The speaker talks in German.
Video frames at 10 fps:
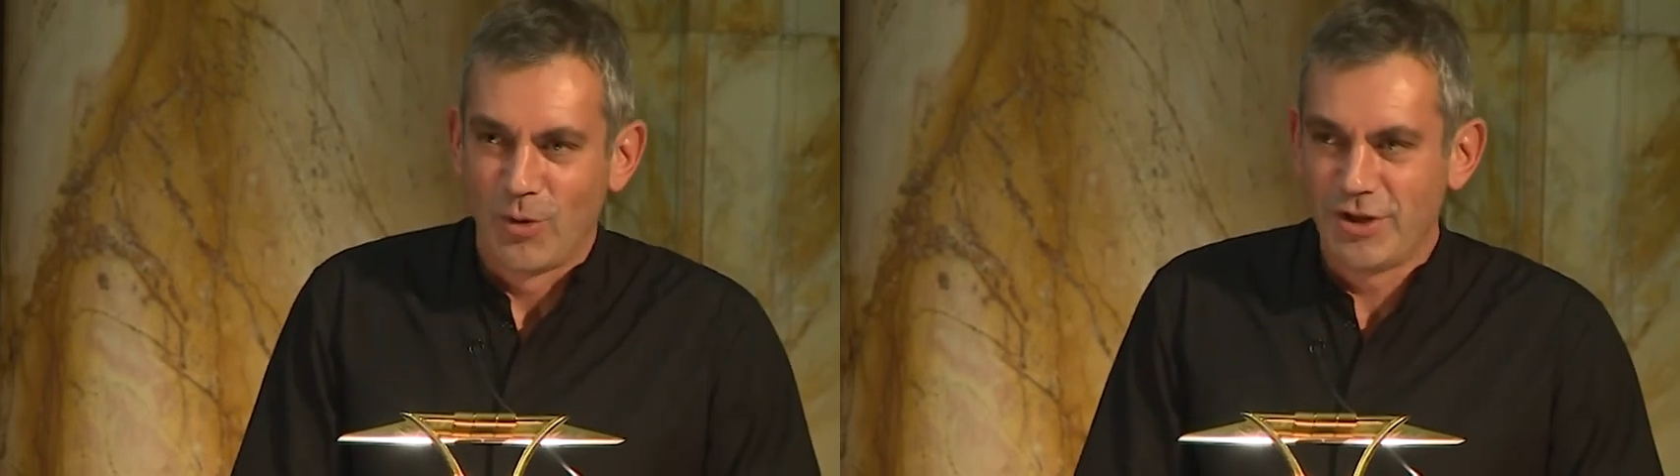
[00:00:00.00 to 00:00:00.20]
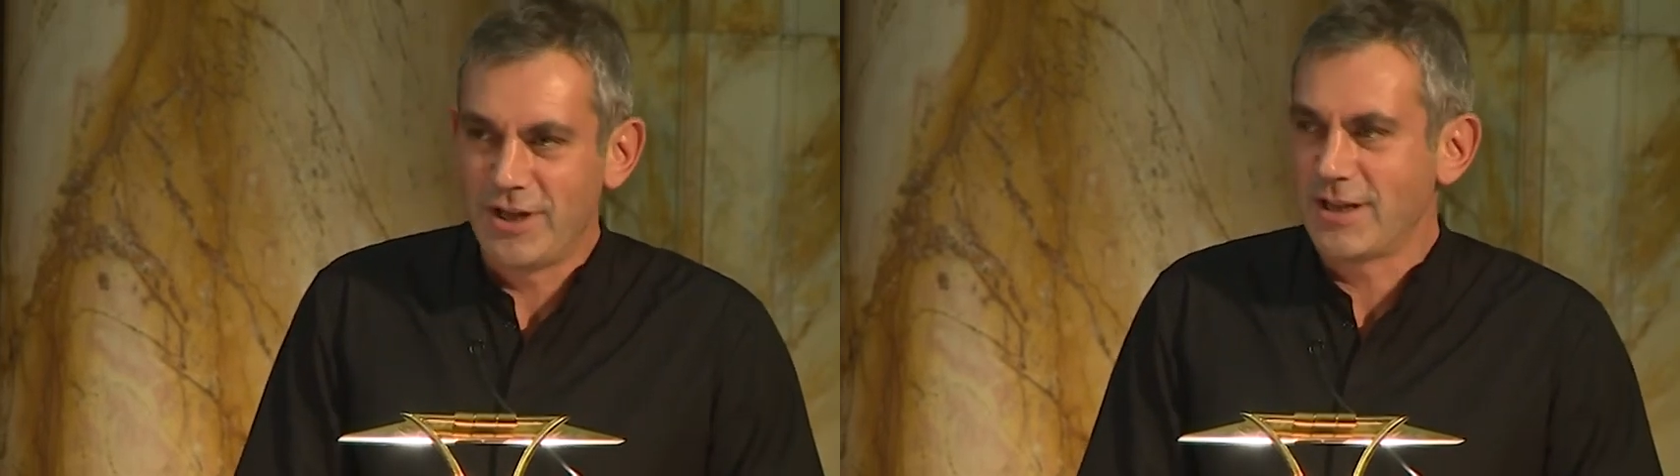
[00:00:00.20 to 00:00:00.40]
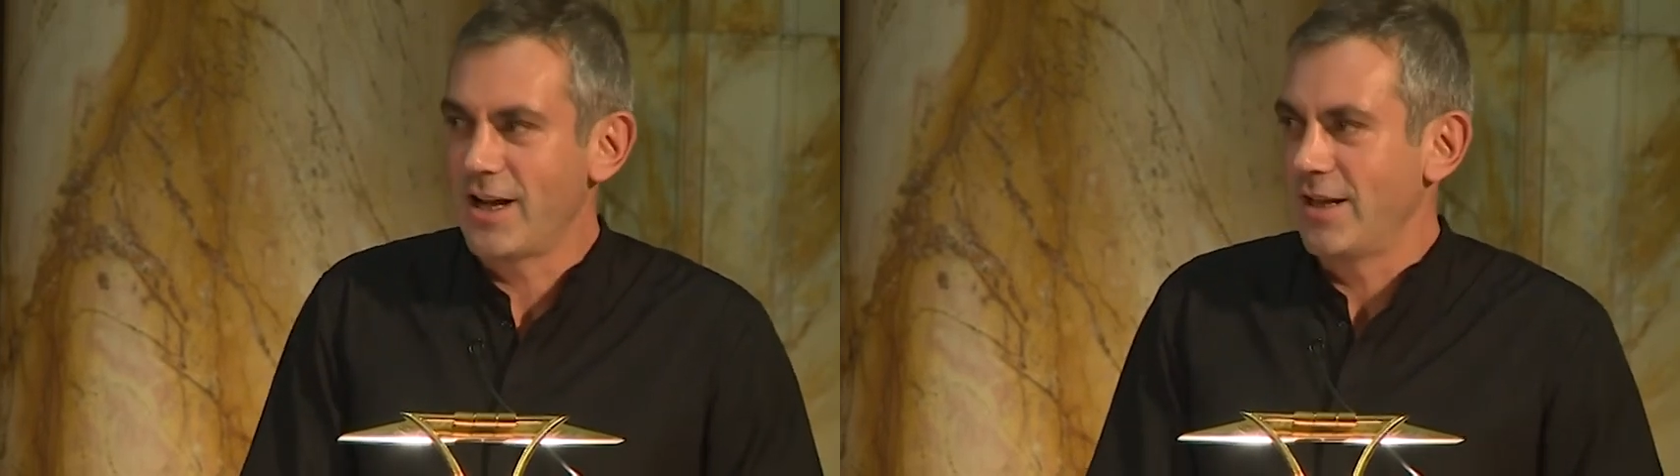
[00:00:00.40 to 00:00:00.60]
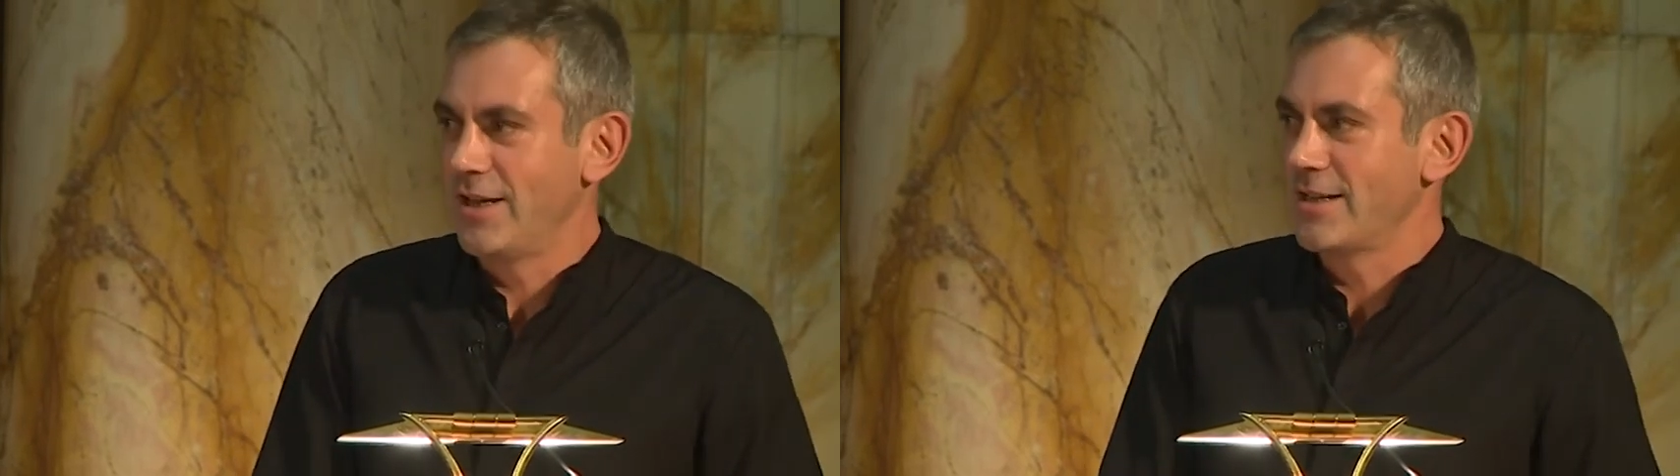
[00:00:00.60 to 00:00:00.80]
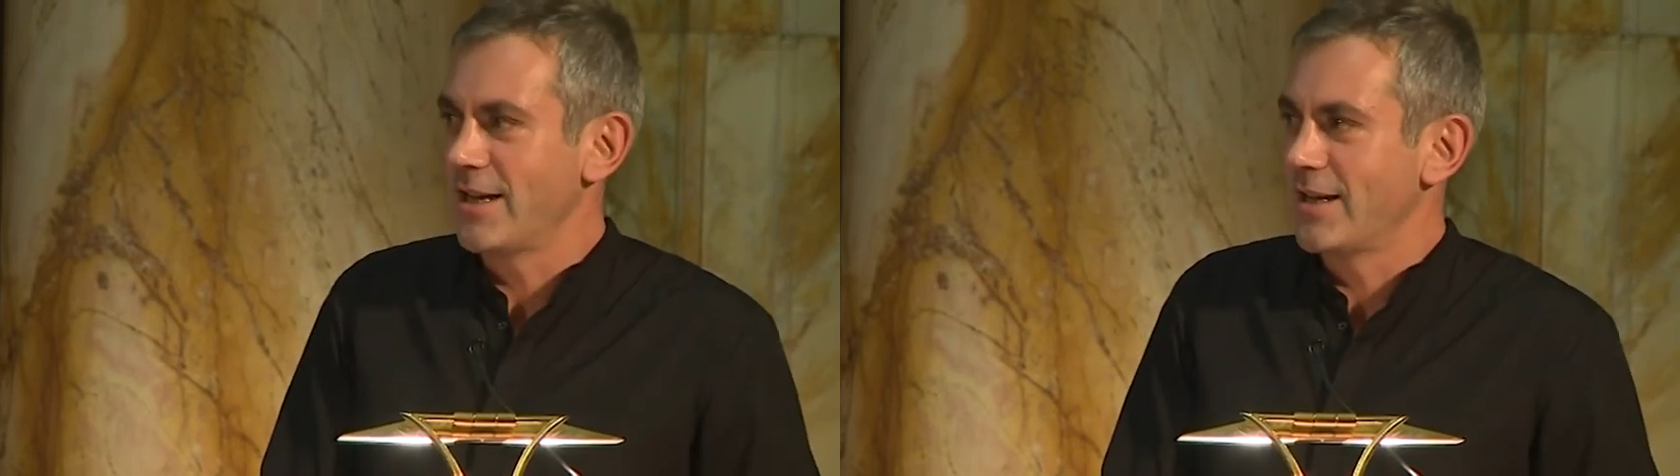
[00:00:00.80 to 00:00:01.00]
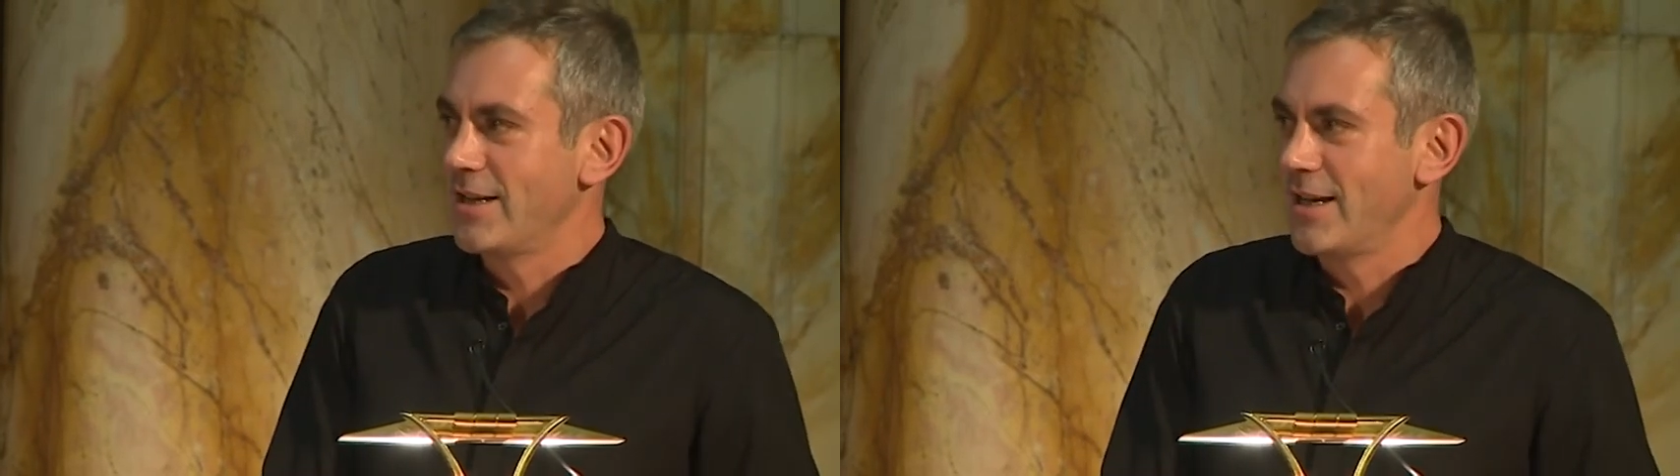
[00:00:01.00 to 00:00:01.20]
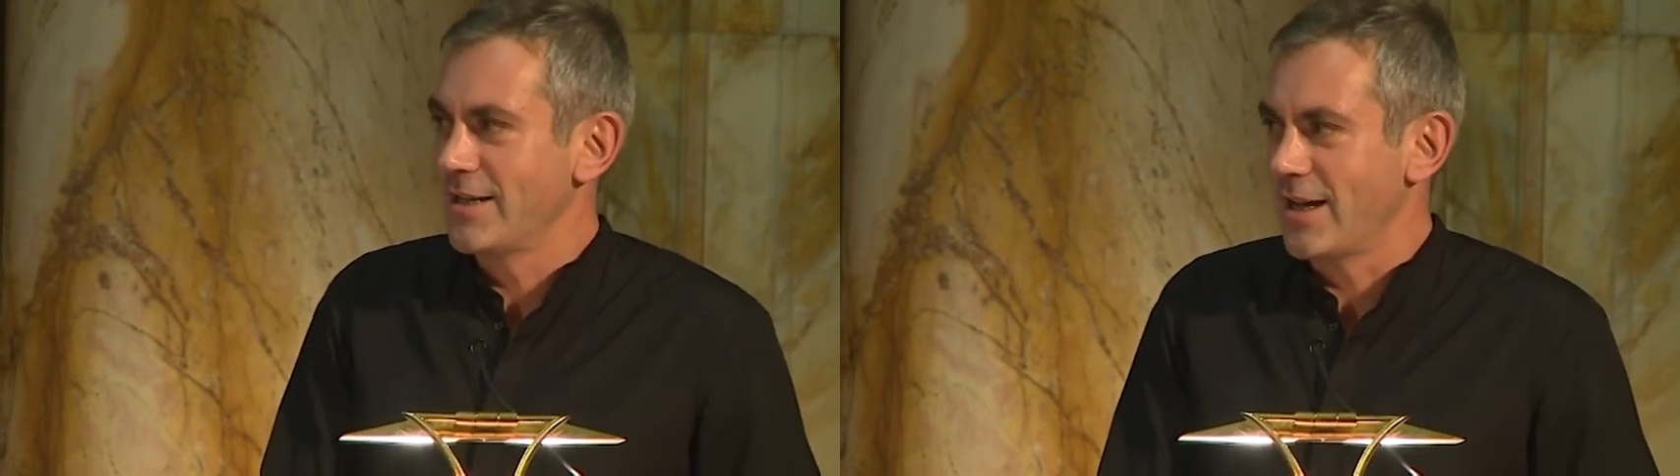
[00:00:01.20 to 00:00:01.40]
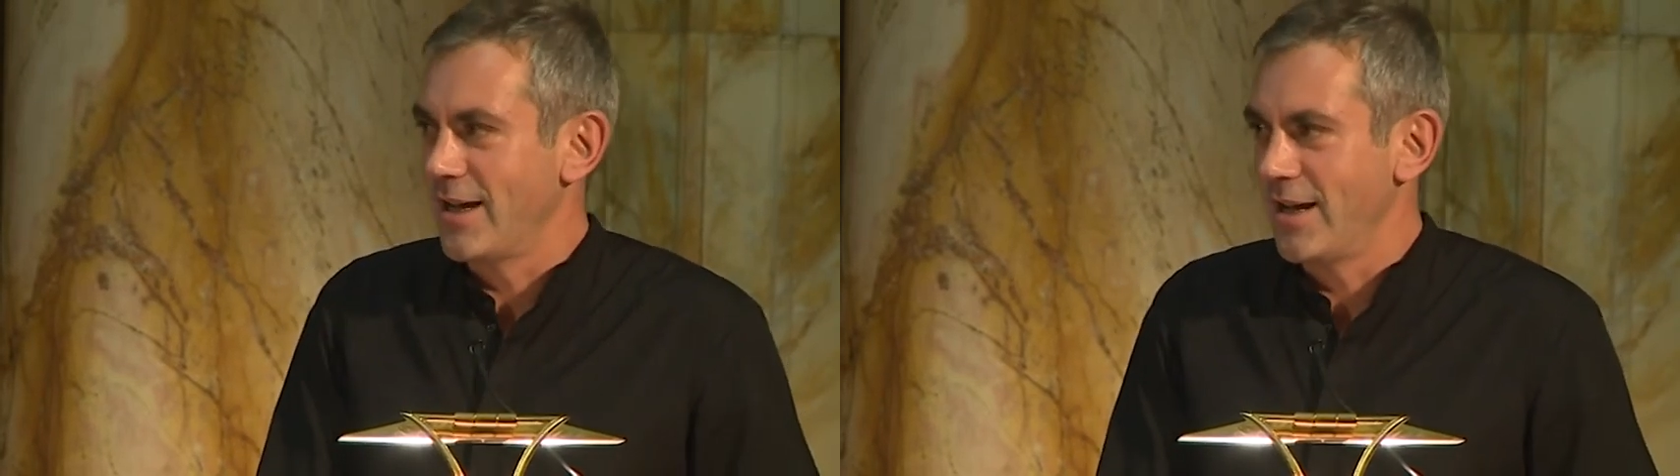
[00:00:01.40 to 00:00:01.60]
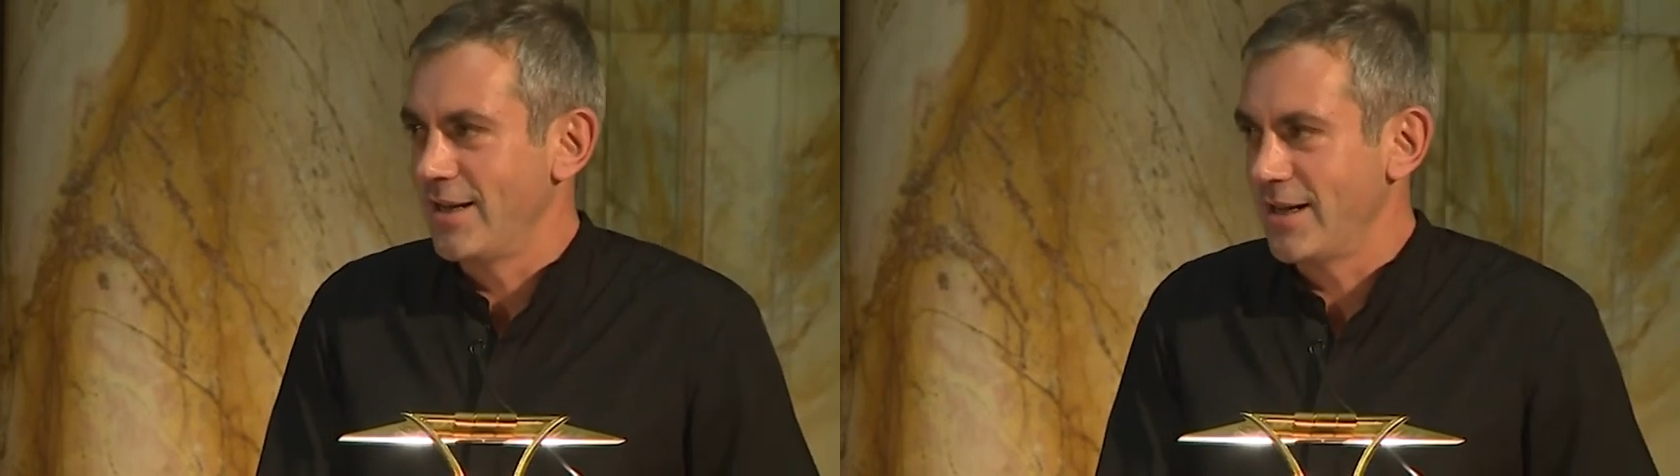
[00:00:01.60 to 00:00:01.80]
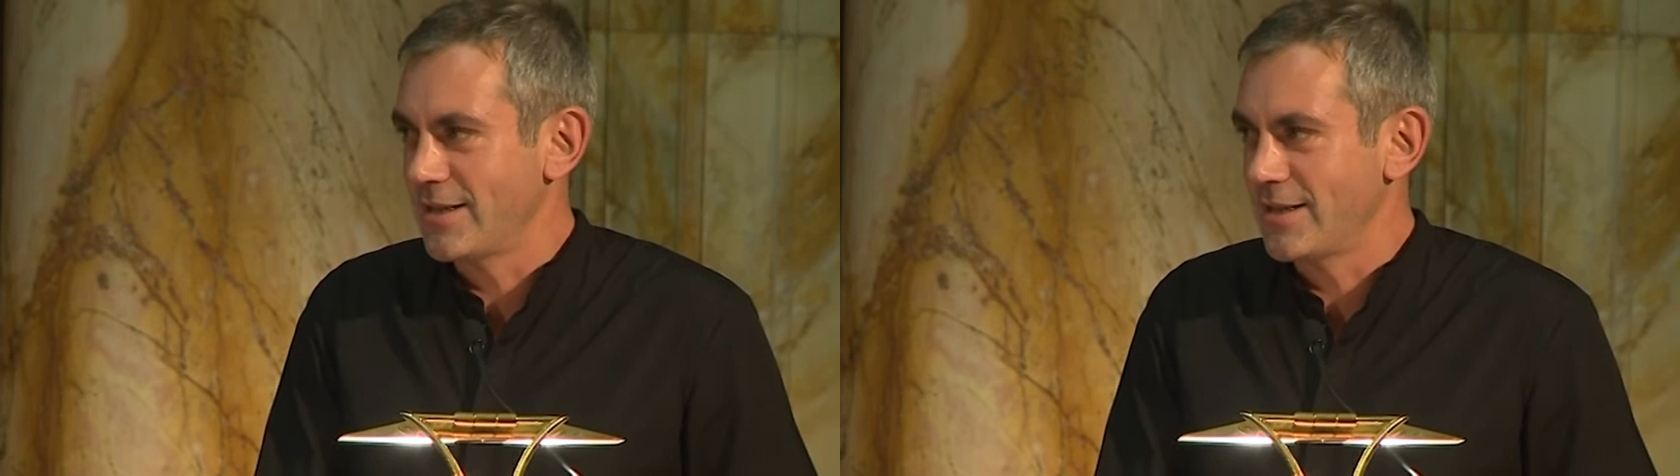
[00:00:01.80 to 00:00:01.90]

Und diese, diese, diese,